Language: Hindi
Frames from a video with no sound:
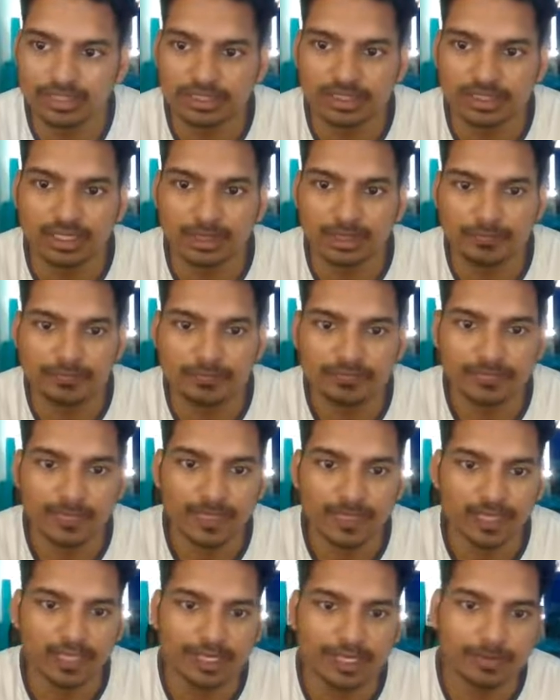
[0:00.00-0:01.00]
हिंदी है
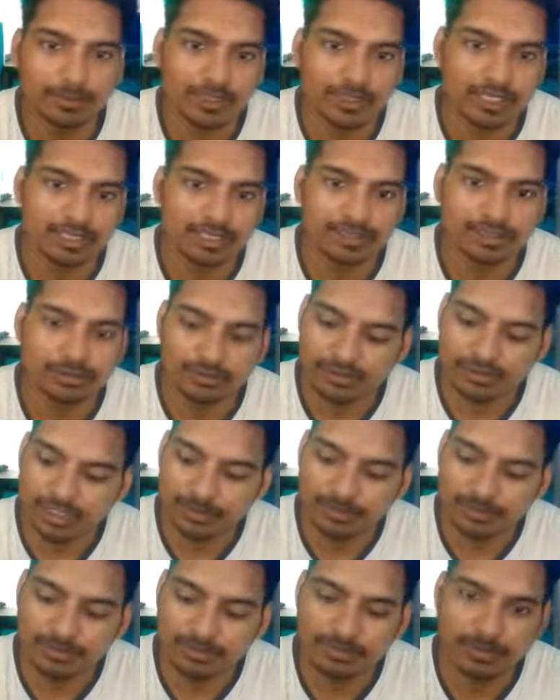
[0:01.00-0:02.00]
यहाँ पर आते हैं और
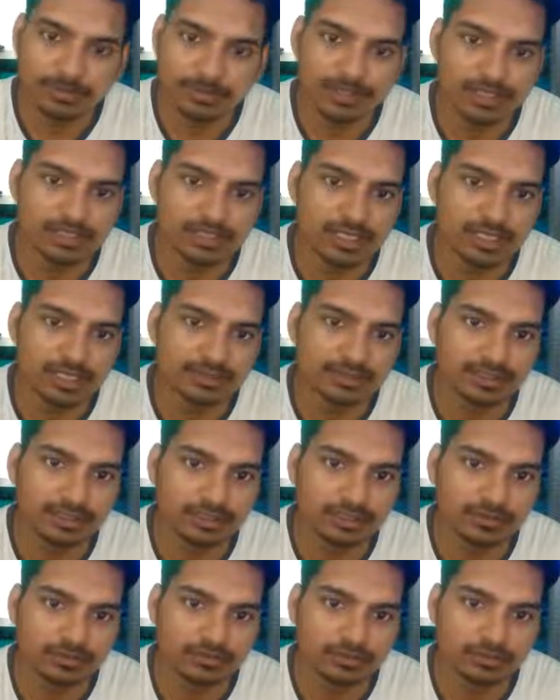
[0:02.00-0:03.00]
यहाँ पे हम अपना डालते
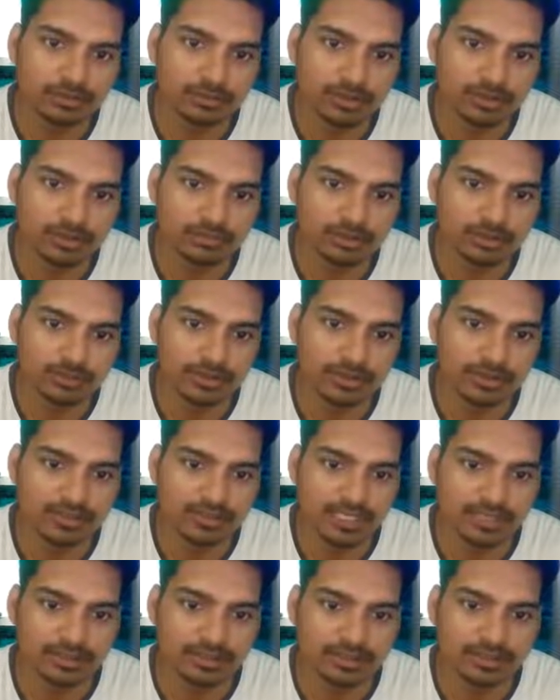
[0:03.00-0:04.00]
हैं फुल फॉर्म डॉट
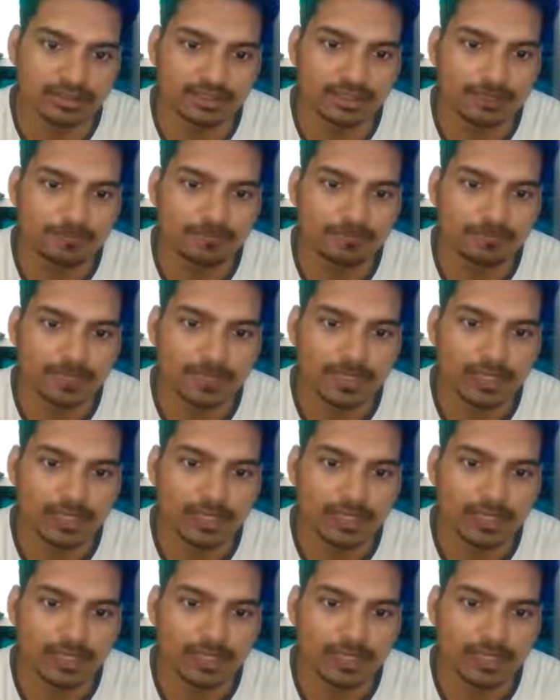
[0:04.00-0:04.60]
वेबसाइट ठीक है